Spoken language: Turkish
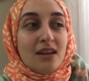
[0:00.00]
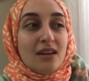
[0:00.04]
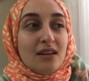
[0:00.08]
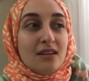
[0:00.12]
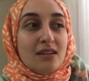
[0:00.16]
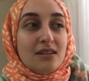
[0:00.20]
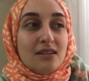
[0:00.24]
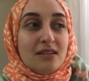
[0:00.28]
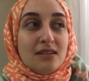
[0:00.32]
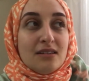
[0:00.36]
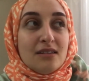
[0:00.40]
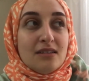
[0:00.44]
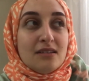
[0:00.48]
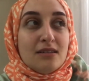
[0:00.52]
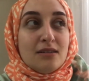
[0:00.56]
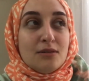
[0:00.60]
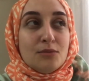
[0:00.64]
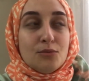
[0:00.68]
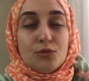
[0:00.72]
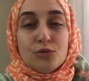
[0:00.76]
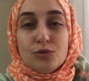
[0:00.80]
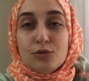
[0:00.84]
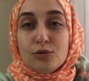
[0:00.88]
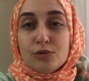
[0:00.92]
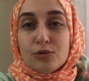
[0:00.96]
E,
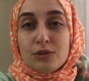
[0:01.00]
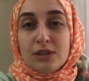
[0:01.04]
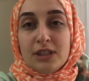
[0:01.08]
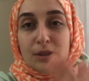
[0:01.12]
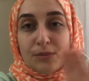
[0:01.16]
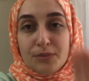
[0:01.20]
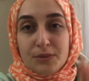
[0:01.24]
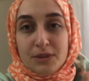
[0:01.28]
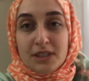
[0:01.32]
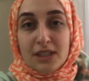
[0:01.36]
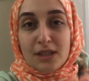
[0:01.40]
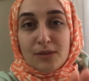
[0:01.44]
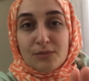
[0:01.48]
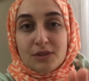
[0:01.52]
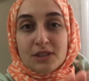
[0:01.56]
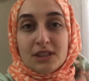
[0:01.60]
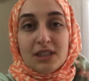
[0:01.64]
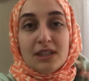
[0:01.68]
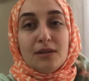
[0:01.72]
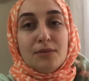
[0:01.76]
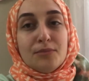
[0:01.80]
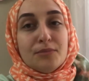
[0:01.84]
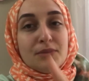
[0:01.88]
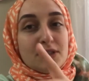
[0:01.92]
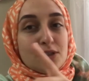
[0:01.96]
bu yapacağım
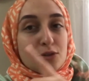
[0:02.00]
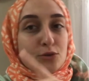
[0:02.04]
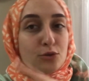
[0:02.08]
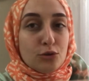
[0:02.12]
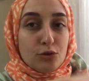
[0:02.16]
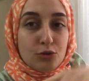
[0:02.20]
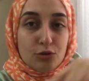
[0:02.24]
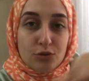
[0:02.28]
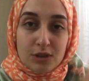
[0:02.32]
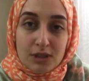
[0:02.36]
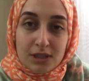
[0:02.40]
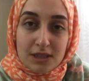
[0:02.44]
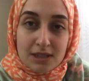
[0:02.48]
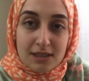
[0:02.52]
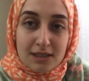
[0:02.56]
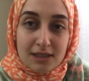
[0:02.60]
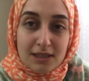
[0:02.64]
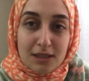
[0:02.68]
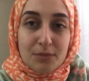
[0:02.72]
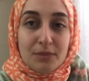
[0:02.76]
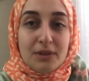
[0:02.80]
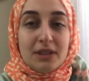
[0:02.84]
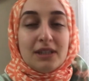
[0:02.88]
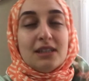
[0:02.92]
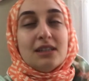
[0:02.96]
şey masa önüne
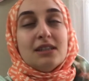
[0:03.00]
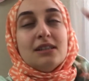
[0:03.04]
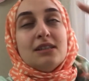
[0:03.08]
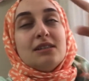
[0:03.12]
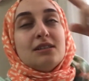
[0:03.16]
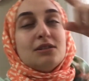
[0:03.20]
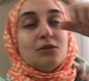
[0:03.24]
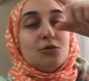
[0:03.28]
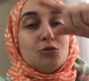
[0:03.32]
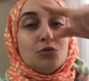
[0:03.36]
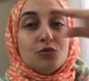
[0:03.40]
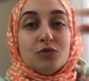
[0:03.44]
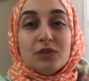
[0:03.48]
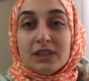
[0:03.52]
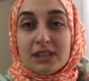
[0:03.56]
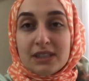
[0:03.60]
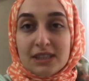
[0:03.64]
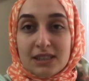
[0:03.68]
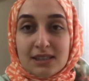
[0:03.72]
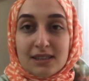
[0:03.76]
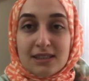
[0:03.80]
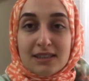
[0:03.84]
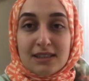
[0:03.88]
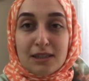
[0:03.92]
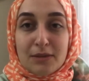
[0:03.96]
asılabilir, duvara
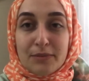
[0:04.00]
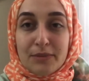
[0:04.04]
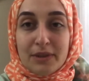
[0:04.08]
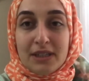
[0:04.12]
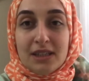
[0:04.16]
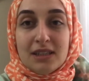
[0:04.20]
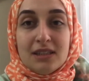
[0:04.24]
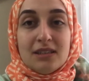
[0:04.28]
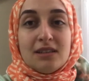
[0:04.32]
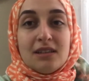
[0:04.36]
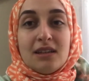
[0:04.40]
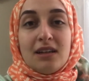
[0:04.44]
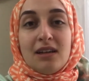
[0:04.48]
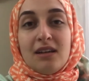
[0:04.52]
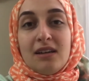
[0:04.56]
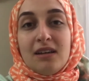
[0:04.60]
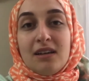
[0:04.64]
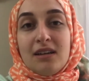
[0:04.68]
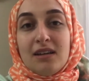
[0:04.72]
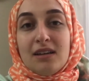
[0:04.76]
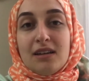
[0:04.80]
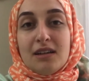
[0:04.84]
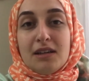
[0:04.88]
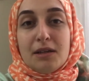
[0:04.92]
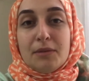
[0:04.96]
asılabilir.
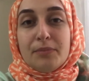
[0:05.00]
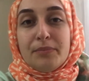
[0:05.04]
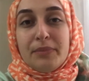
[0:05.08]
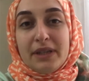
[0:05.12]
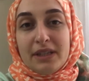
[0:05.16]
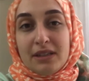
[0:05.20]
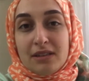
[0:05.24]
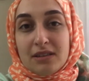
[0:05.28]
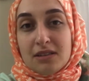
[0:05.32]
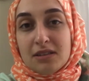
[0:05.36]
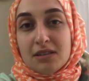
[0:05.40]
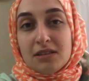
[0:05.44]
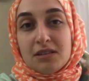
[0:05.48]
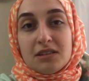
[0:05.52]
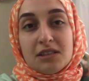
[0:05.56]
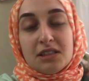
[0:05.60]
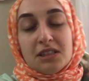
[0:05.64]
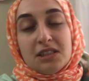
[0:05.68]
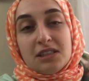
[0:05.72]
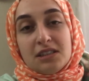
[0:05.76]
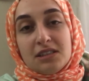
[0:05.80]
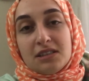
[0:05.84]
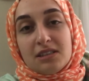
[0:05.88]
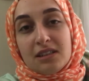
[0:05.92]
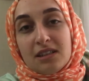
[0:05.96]
E, banner
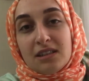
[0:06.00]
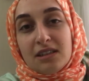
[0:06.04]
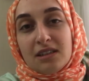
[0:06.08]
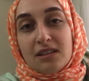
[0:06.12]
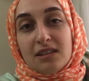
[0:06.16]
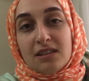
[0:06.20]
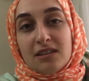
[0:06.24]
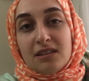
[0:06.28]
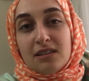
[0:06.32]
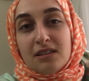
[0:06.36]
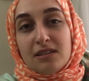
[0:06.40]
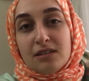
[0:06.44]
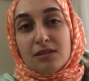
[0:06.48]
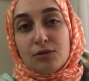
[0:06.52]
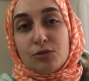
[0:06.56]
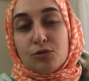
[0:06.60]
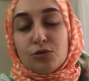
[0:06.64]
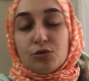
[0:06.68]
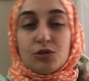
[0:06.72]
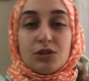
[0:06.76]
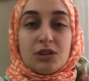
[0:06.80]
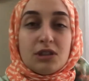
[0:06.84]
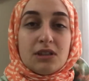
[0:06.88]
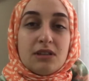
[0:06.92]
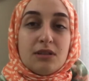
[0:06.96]
işte
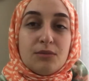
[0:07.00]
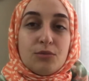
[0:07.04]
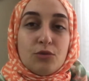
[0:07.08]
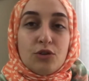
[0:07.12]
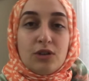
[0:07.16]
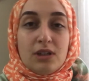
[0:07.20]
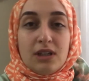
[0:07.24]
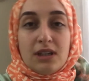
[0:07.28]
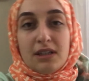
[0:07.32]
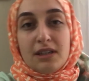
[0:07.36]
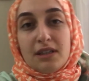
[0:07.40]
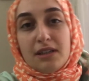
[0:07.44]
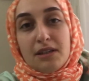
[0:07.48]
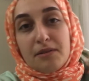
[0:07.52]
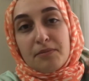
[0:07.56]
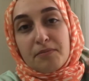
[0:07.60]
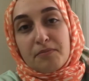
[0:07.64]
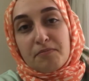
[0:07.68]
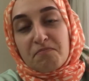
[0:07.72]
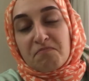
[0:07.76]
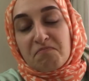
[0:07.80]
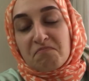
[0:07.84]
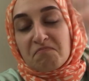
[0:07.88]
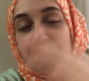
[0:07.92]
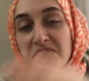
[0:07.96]
Türkçe adı böyle hani
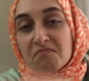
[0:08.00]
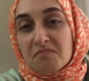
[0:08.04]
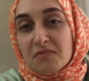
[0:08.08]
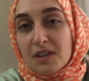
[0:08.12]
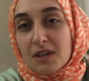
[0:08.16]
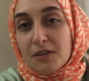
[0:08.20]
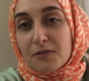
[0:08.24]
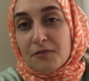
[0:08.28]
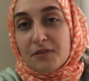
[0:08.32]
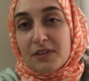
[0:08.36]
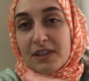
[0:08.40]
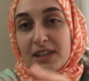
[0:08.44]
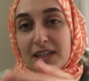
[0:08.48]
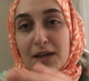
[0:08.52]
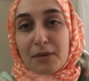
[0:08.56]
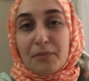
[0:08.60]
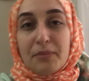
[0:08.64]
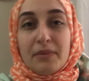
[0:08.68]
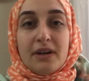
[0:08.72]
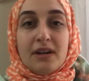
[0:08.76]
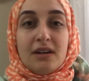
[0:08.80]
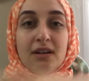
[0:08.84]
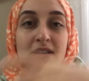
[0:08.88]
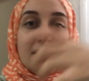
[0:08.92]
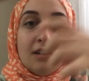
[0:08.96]

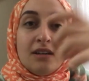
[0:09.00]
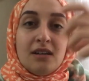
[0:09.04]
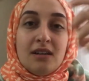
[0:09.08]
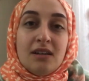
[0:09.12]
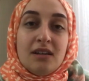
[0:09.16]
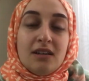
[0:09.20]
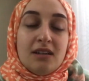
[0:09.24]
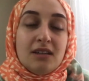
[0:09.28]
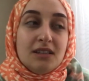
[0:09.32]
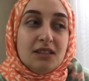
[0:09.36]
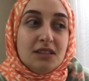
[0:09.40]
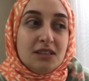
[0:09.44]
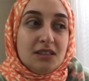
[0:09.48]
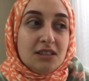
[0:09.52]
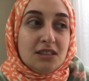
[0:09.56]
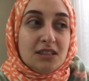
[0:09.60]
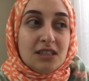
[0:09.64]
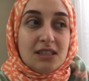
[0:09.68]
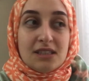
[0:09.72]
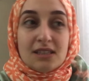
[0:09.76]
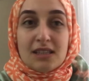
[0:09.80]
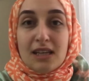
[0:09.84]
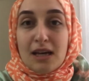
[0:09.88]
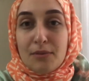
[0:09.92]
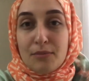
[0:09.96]
filama, işte
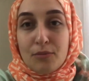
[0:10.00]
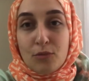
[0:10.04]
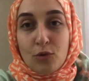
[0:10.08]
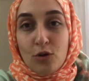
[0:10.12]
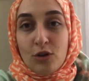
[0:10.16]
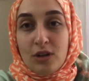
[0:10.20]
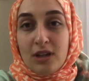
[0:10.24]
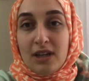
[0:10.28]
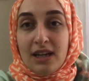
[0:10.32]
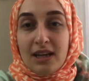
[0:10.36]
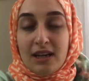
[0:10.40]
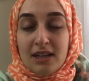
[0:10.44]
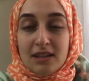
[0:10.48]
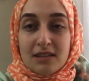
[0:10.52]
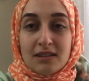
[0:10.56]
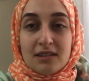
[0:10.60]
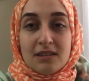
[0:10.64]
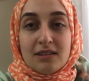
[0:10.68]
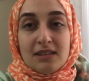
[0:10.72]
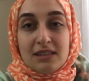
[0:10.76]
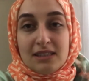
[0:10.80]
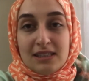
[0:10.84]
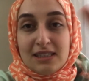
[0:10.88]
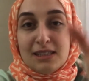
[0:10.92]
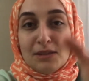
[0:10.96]
semboller,
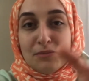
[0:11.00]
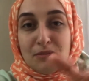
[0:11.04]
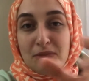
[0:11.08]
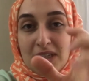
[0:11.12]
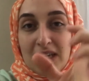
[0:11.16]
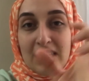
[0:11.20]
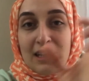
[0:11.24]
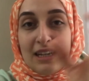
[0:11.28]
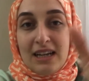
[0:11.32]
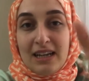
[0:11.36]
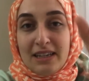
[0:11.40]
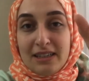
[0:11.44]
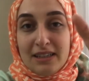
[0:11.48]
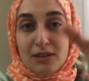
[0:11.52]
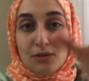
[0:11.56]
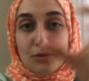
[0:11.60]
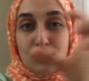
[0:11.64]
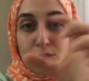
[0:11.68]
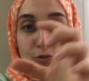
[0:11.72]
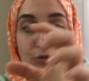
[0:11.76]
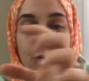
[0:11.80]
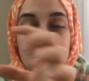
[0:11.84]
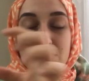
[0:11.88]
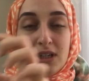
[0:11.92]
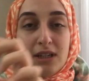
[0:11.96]
simgelerden
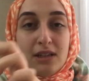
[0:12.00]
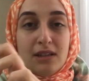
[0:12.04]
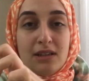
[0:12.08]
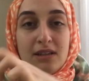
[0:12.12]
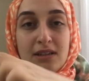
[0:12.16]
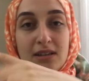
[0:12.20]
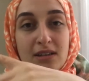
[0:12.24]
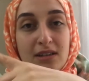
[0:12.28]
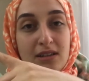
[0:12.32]
oluşan